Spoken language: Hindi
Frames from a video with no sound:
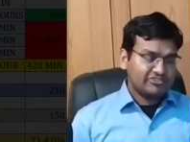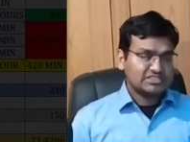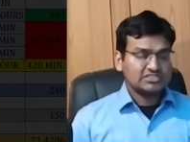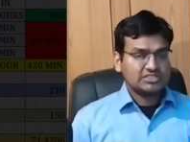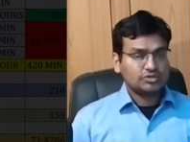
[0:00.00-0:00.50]

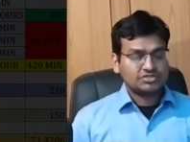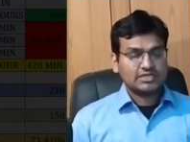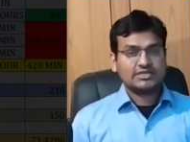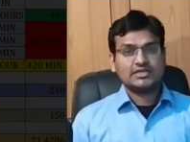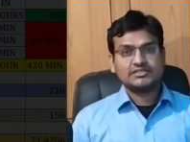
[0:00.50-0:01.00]
इफिशियंसी को
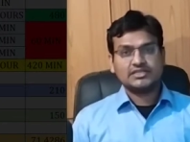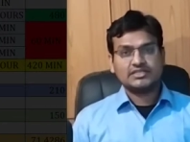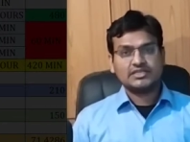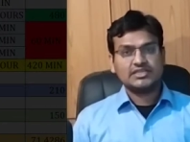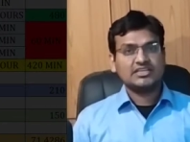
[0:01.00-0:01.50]
चेक कर
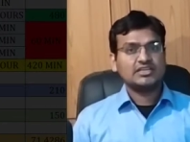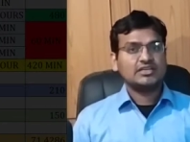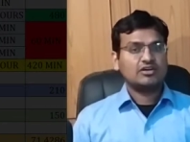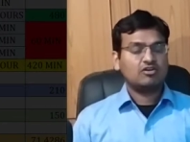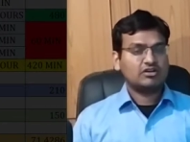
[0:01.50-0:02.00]
सकते हैं
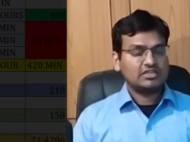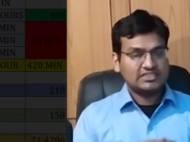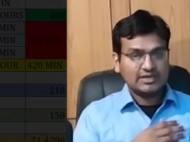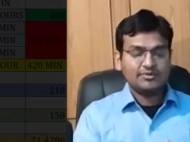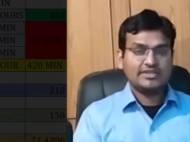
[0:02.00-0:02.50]
और
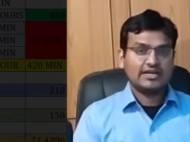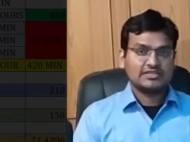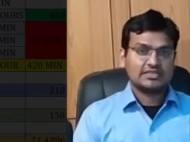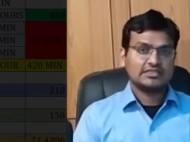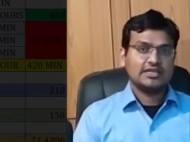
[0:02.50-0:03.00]
ये भी
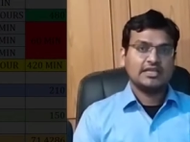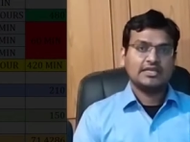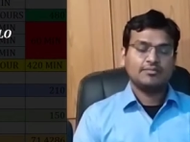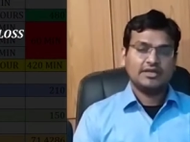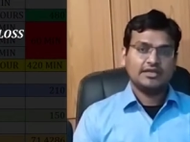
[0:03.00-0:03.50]
दिखा सकते हैं
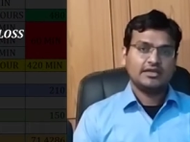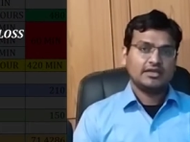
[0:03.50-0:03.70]
कि भाई